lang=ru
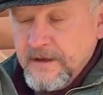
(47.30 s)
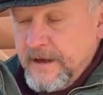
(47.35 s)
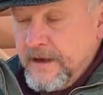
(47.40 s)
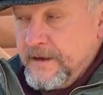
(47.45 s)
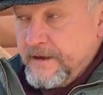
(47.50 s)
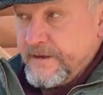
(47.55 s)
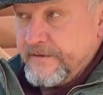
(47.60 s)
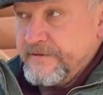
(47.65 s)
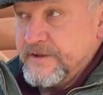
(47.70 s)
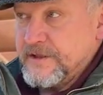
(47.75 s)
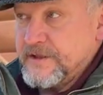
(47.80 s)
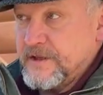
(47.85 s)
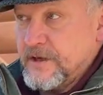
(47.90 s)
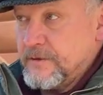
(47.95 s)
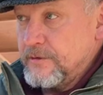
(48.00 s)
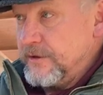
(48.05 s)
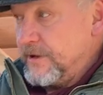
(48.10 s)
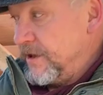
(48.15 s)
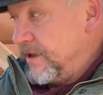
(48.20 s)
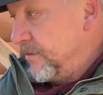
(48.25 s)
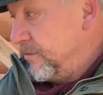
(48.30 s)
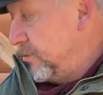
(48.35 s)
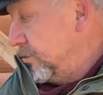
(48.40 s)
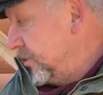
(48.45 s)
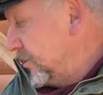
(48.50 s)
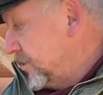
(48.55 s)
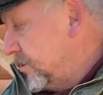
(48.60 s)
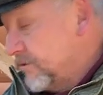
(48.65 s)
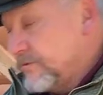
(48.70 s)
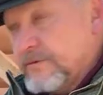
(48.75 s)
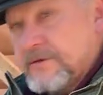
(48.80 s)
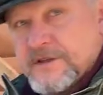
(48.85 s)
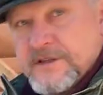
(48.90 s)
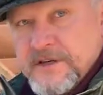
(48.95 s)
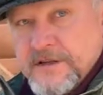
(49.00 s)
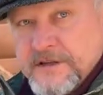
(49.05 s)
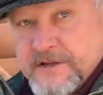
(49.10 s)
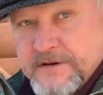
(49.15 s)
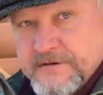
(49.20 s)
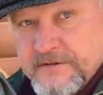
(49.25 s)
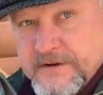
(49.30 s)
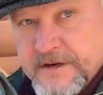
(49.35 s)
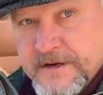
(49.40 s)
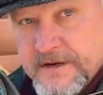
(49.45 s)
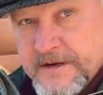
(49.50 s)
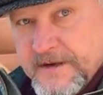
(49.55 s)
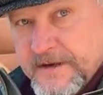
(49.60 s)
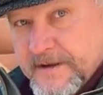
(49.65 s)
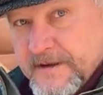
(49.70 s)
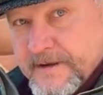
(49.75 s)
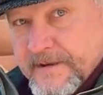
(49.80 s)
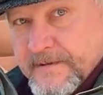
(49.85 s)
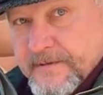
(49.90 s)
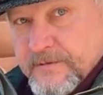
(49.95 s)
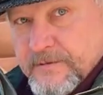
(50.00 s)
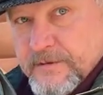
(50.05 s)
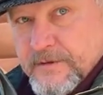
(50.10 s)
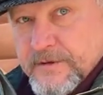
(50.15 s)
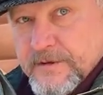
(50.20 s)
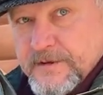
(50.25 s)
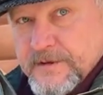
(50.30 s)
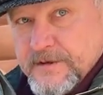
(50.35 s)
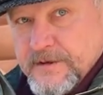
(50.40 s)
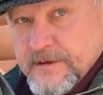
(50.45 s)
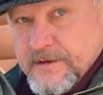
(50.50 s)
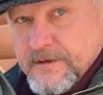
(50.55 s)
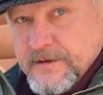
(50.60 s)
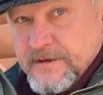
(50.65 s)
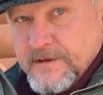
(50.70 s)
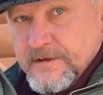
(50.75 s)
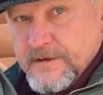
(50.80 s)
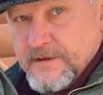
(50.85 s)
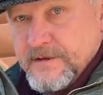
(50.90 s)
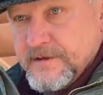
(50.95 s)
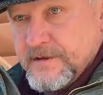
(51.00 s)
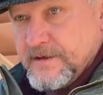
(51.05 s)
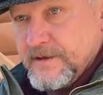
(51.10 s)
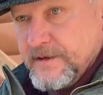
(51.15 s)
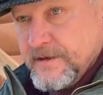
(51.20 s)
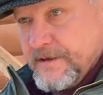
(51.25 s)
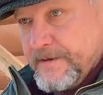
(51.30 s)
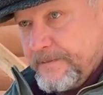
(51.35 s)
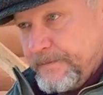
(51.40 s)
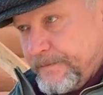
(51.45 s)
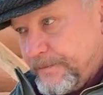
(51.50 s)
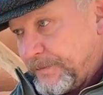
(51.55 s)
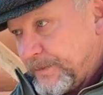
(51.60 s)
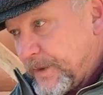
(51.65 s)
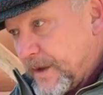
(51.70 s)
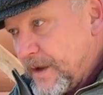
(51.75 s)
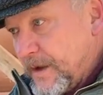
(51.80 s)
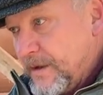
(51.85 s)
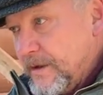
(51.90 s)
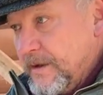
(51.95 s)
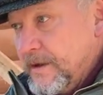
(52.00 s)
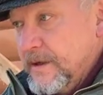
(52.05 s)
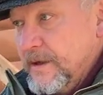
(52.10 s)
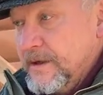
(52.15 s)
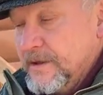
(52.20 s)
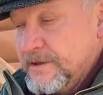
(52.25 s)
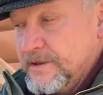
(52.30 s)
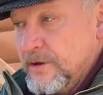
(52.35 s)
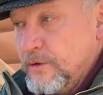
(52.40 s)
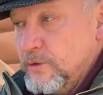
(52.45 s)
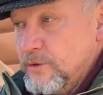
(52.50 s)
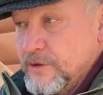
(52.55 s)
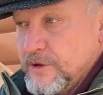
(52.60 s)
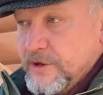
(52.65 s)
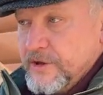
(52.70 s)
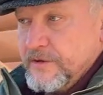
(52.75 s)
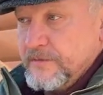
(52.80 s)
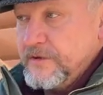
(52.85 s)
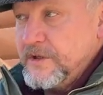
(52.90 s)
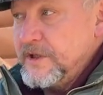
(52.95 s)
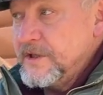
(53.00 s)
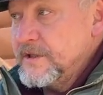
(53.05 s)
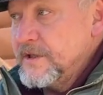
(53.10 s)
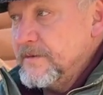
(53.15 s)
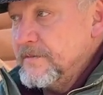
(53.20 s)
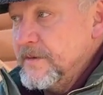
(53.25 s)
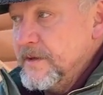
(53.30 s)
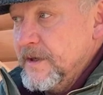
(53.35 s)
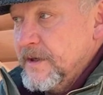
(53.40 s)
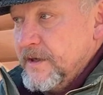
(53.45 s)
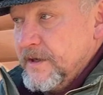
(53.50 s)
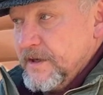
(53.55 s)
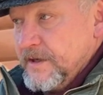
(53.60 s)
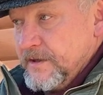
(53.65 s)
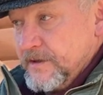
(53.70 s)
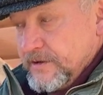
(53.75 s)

равносторонняя бочка двухцентровая, то есть э, с зауженным низом и